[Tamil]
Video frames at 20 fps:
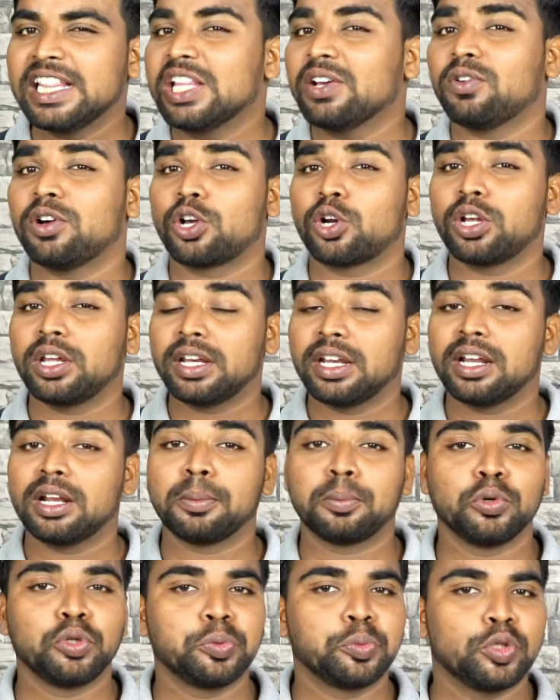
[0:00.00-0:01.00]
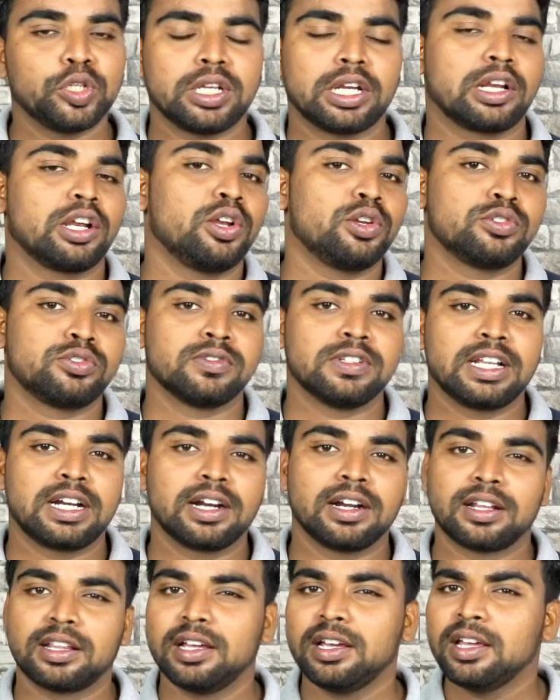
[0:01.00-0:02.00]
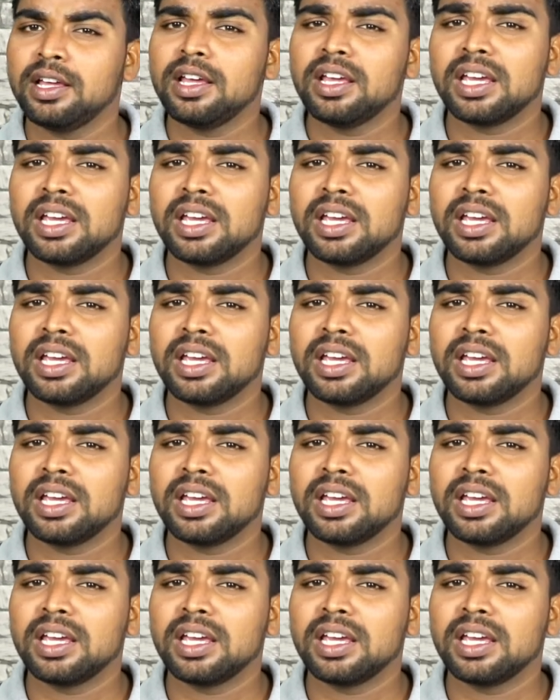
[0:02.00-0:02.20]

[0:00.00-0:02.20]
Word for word: இந்த வாரம் என்னென்ன புது புது டெக்னாலஜிஸ் வந்திருக்கின்றத